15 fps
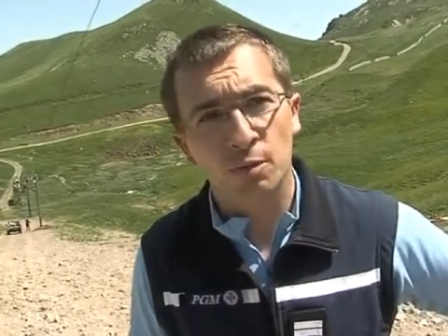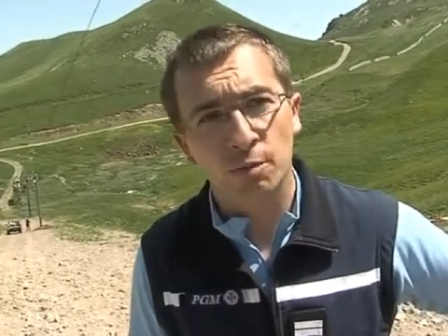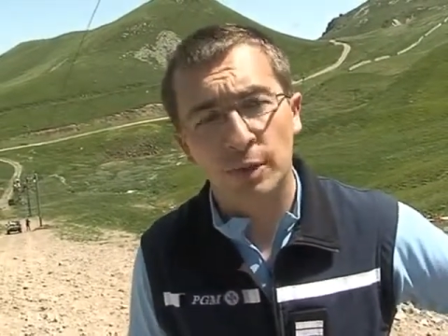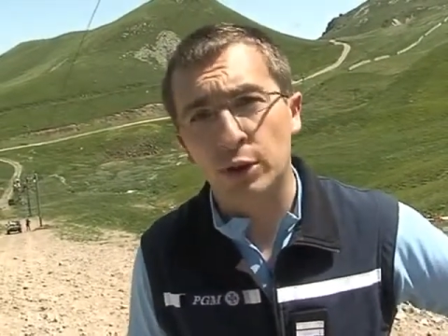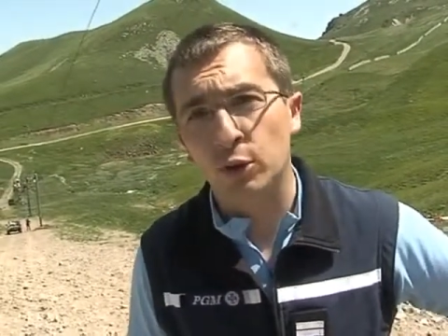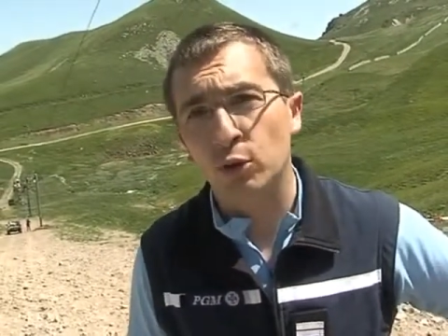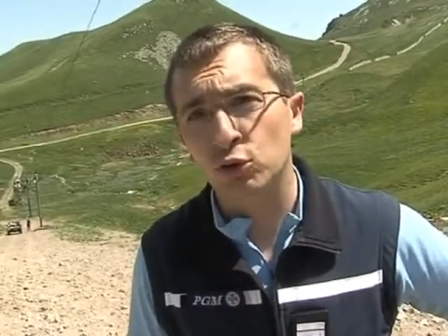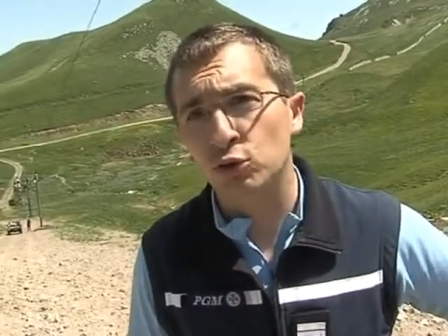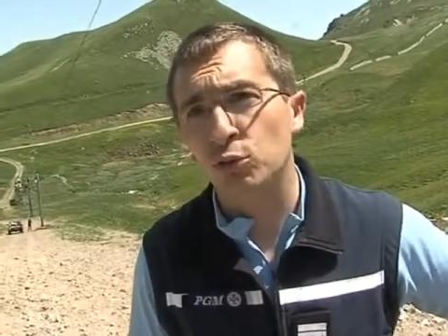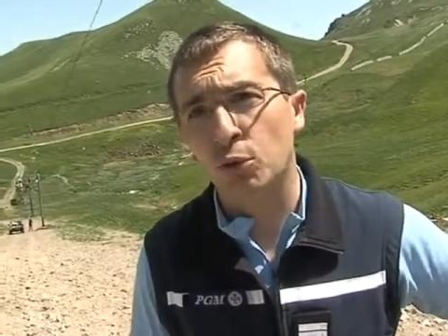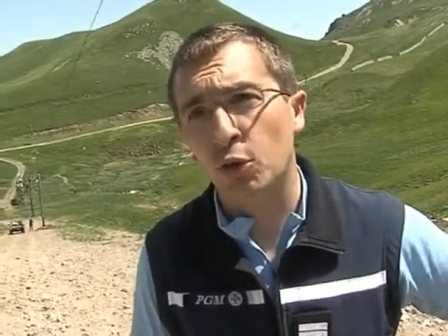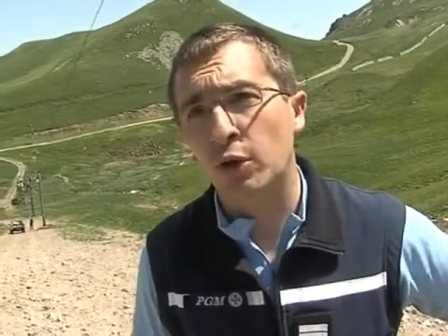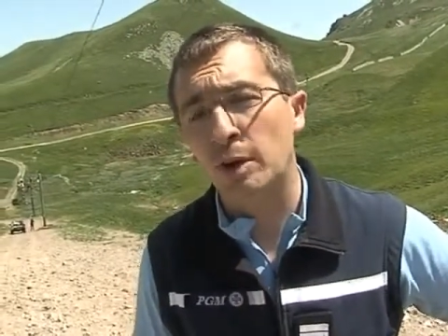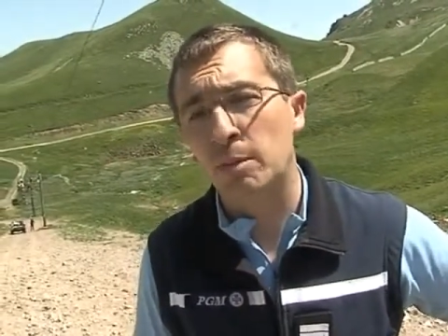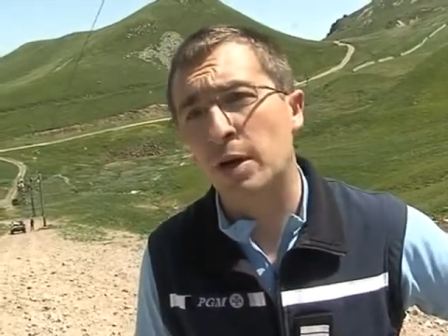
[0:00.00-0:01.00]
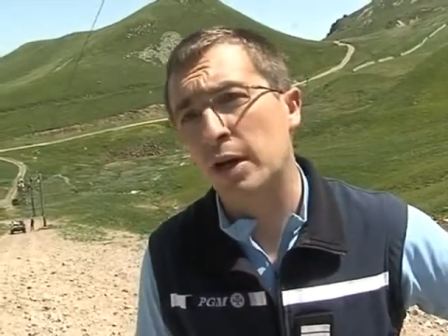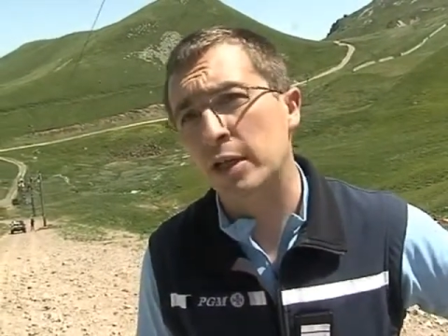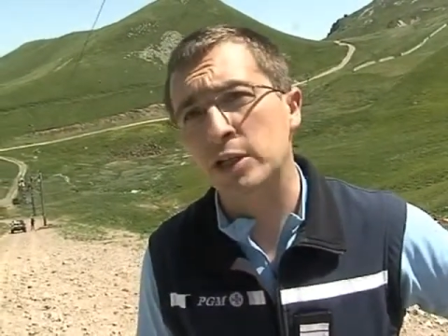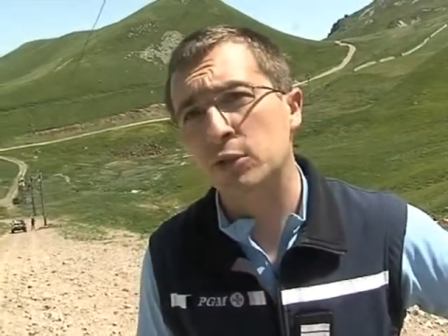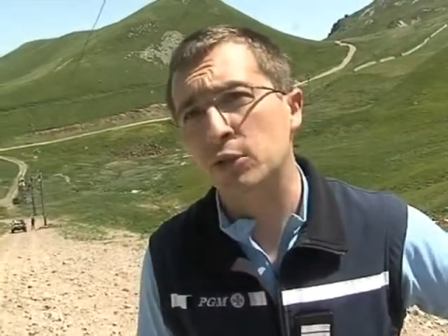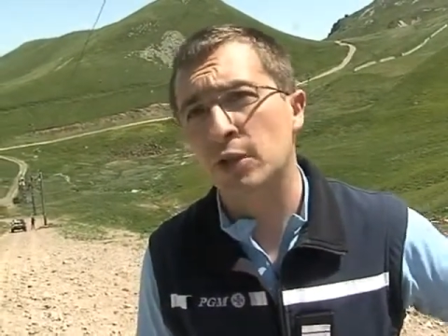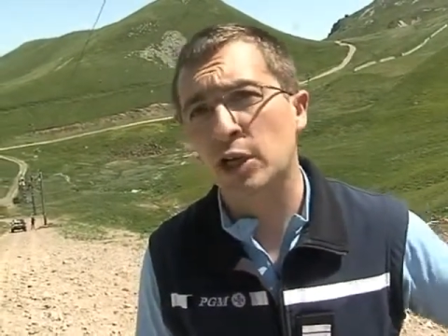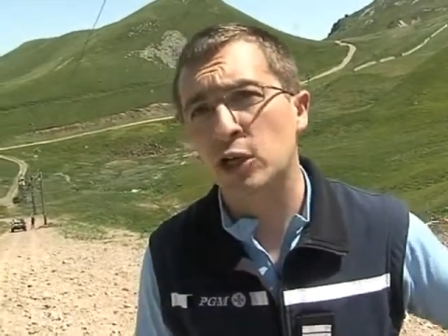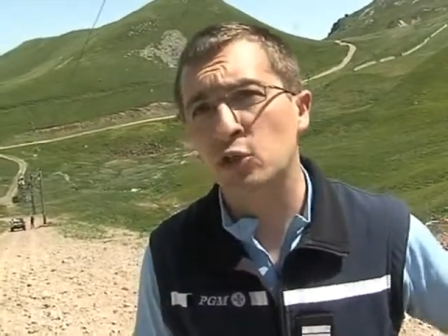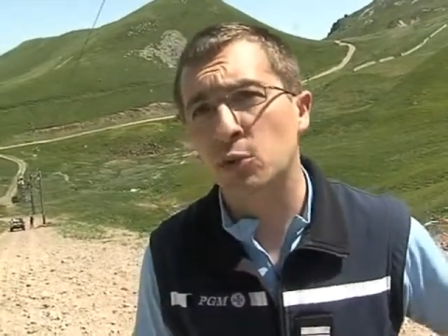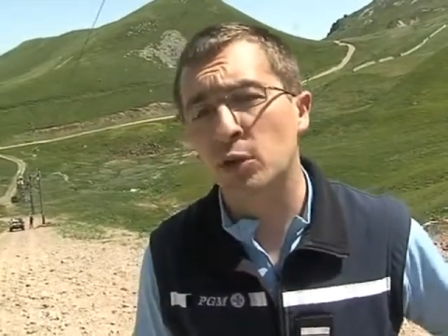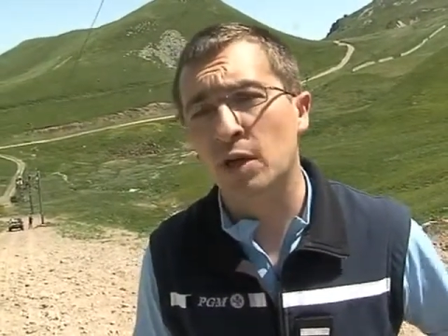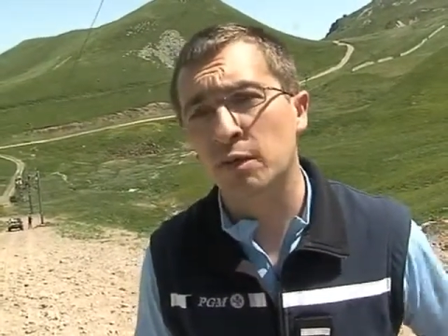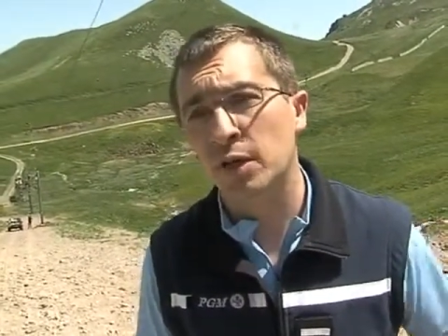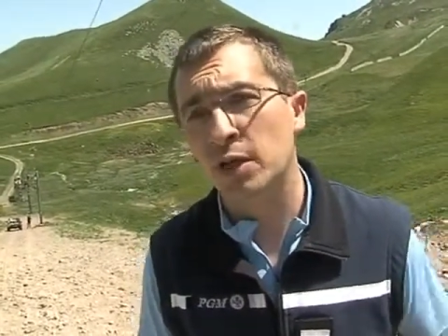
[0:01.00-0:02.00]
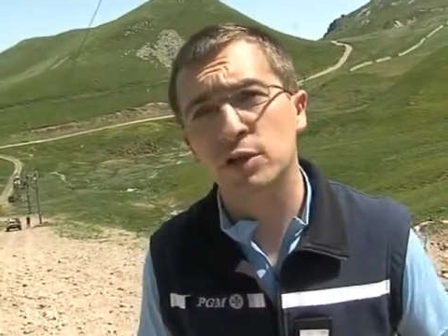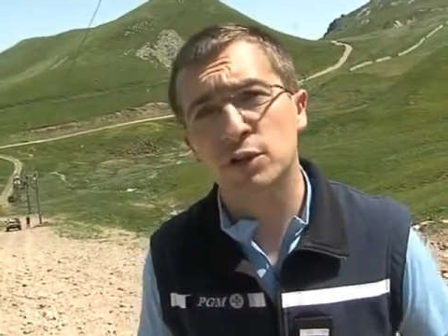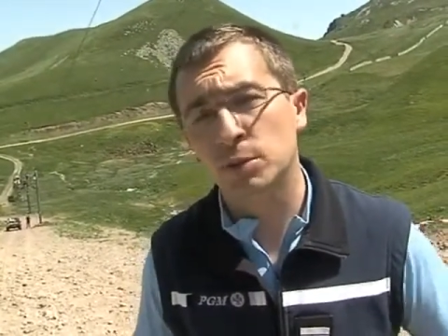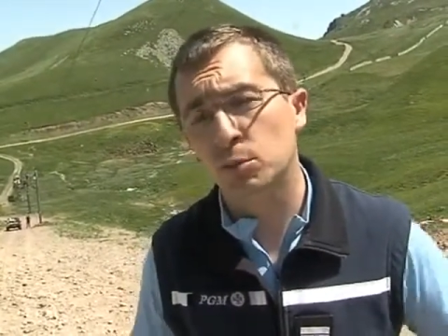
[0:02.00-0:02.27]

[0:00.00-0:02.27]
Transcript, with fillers: Maintenant, je ne prendrai pas le risque d'aller jouer avec et